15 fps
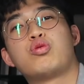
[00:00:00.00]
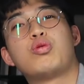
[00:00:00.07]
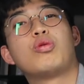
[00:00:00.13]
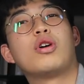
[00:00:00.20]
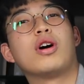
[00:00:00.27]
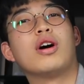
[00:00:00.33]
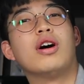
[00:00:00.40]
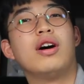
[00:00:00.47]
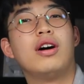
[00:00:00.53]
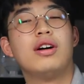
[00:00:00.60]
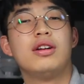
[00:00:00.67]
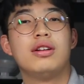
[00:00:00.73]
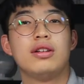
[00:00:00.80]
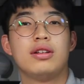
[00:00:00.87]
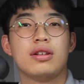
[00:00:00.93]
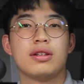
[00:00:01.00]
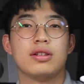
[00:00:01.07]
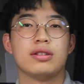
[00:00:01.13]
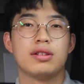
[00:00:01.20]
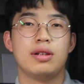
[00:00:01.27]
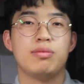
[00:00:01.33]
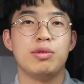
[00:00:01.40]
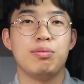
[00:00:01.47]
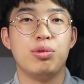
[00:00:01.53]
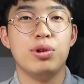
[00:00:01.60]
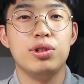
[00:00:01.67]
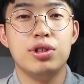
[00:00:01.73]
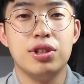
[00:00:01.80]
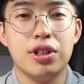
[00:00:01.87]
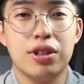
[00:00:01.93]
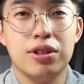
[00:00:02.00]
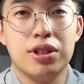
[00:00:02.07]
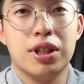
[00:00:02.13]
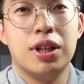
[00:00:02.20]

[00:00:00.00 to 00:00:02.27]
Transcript: 돌아가 그래서 한번 보여드릴게요